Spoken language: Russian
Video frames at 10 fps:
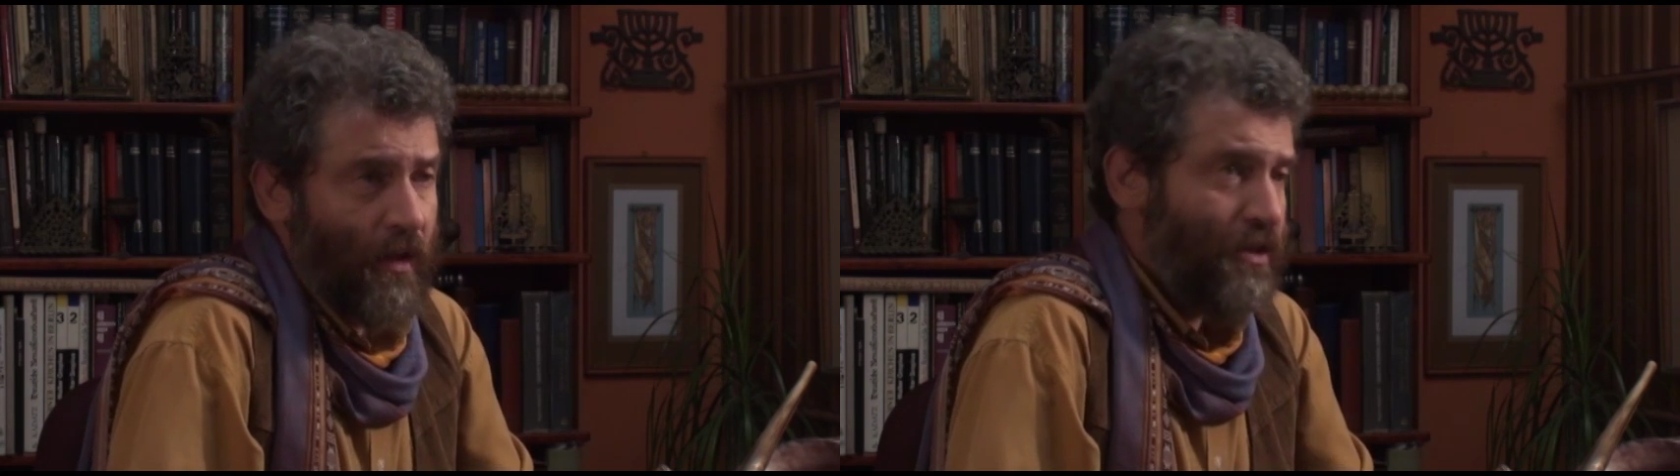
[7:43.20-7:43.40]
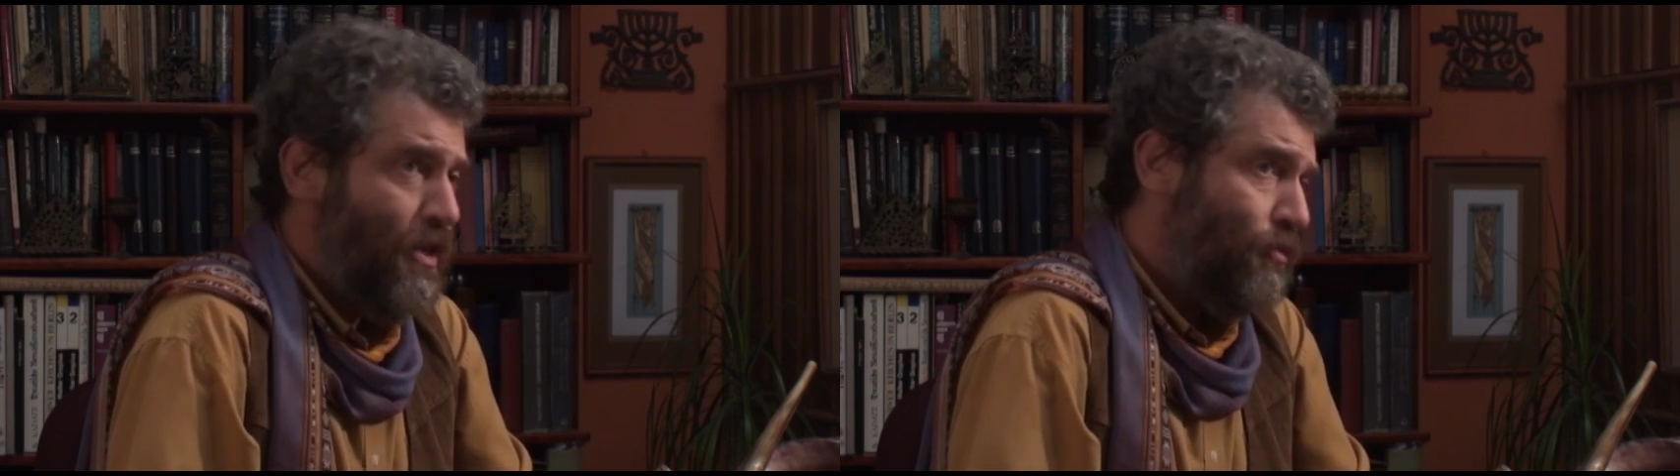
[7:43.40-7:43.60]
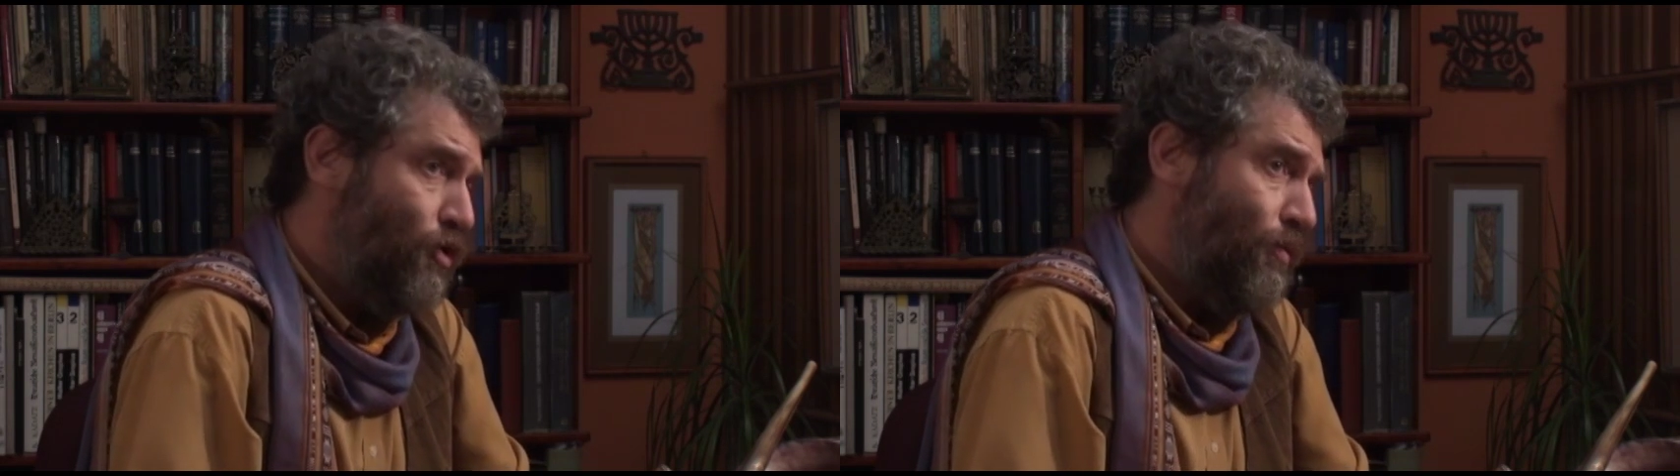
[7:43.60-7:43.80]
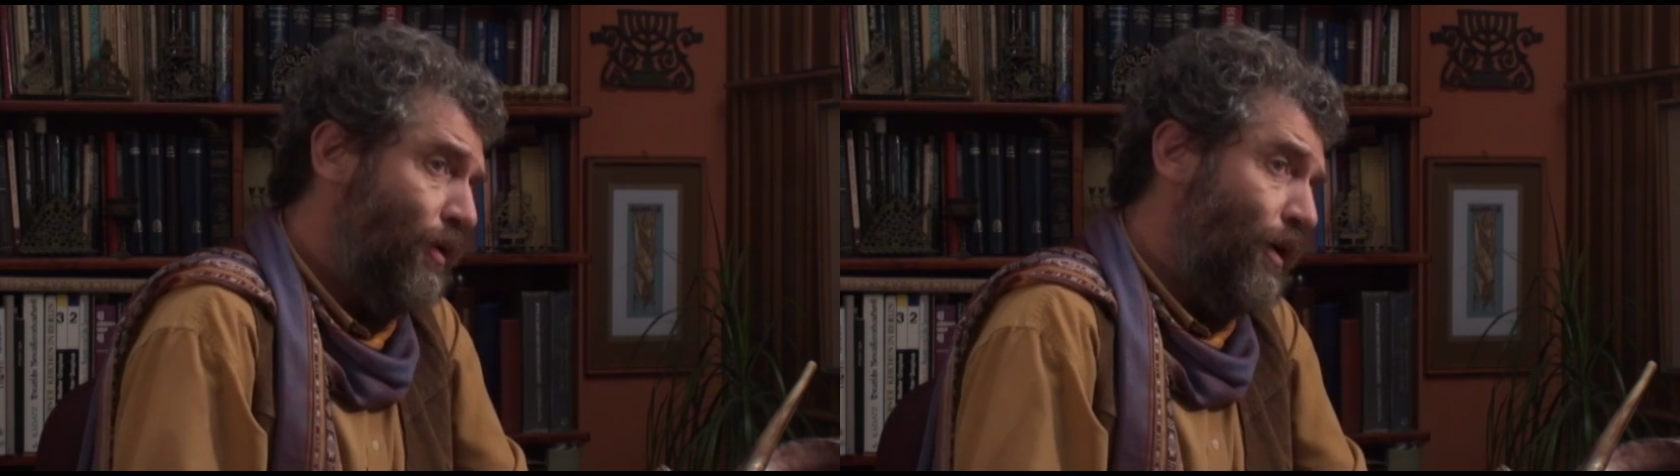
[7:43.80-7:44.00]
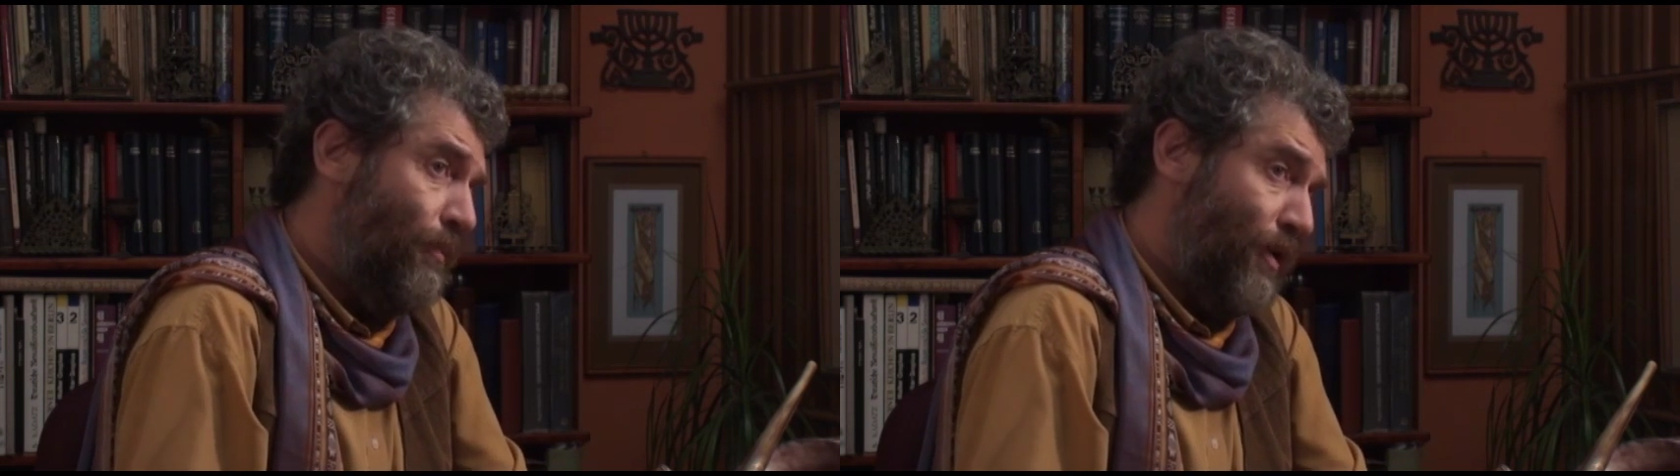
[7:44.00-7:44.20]
С тем,
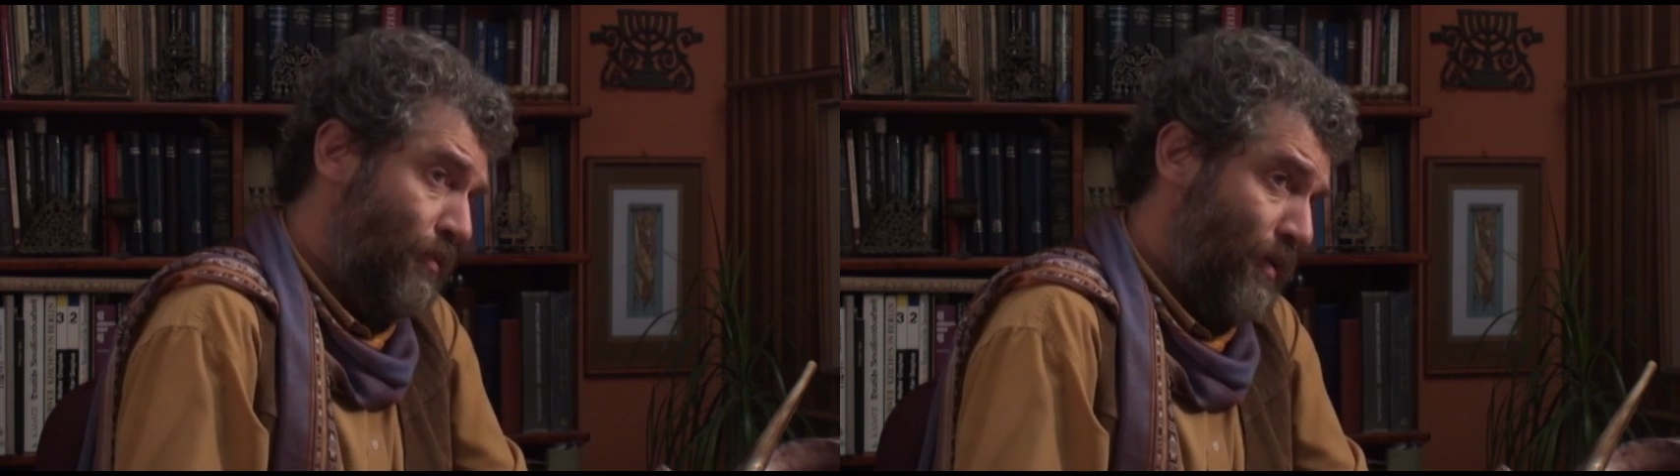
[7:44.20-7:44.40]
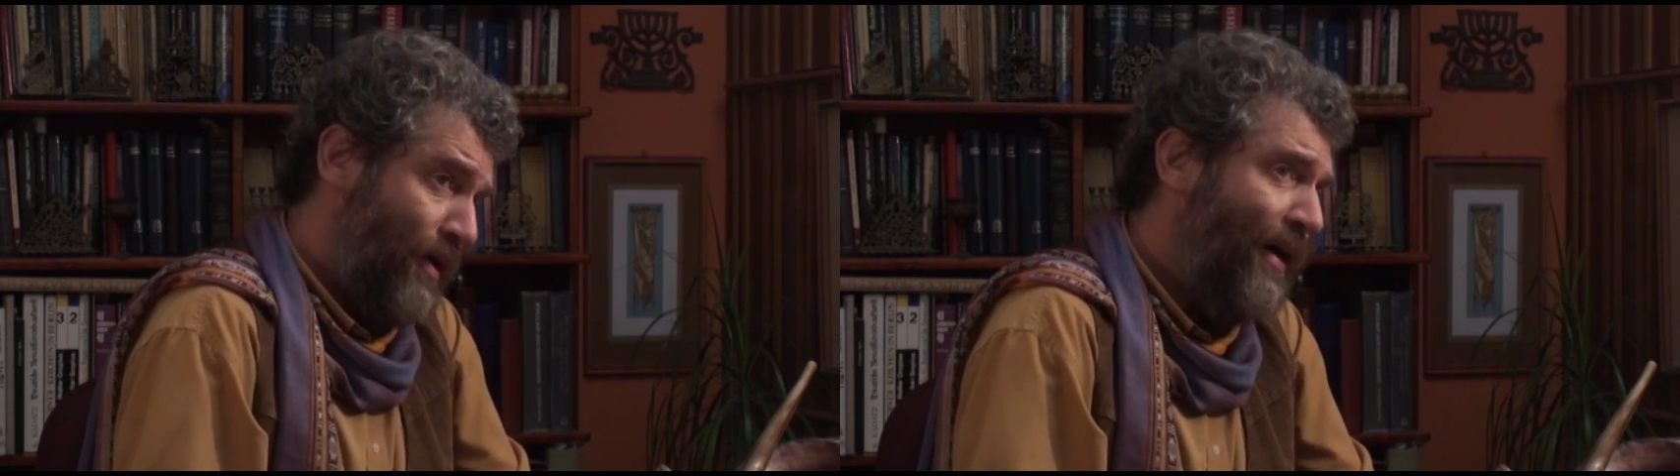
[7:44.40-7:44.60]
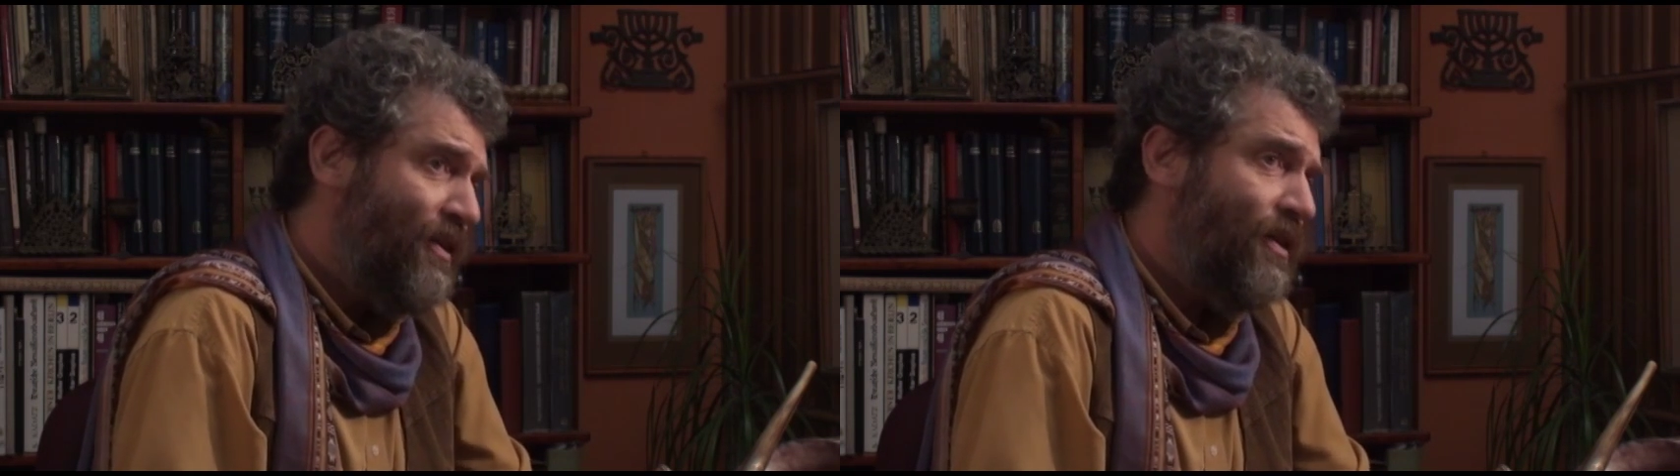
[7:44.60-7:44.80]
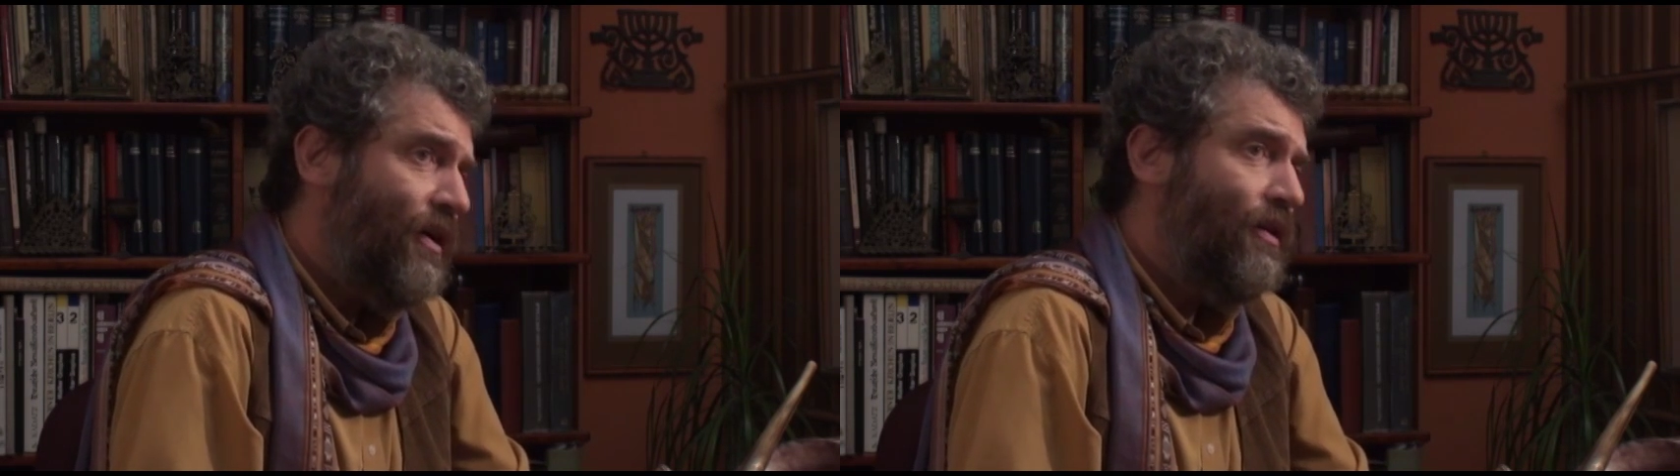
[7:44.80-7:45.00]
чтобы предприятие